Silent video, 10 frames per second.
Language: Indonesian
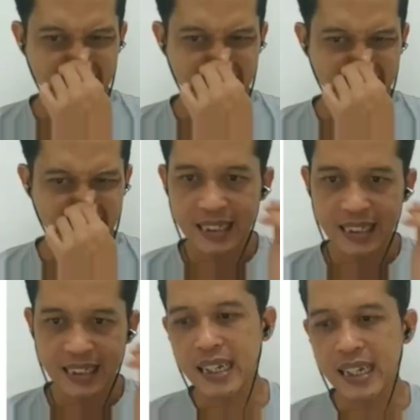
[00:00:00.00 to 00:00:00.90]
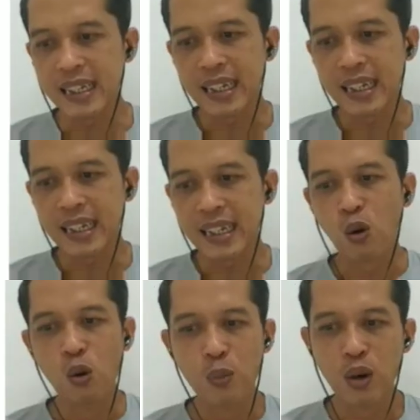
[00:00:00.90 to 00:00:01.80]
Rancangan atau
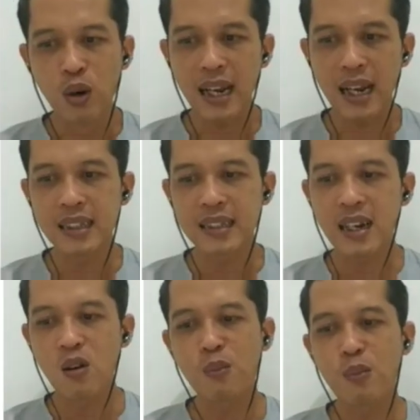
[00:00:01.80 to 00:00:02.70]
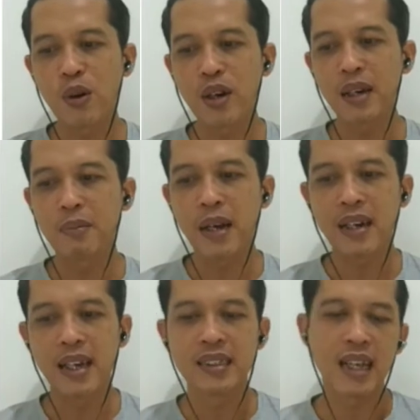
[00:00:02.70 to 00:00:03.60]
hubungan antar komponen
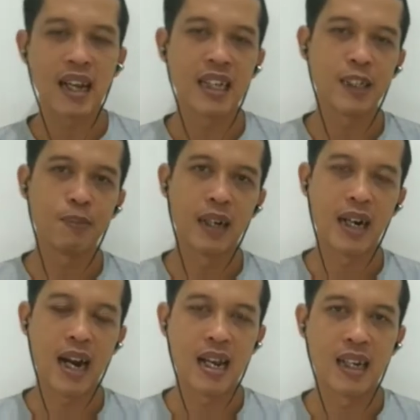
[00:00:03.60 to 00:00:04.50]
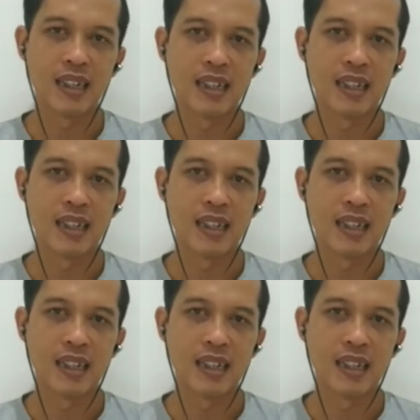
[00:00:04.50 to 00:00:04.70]
pada instalasi penerangan.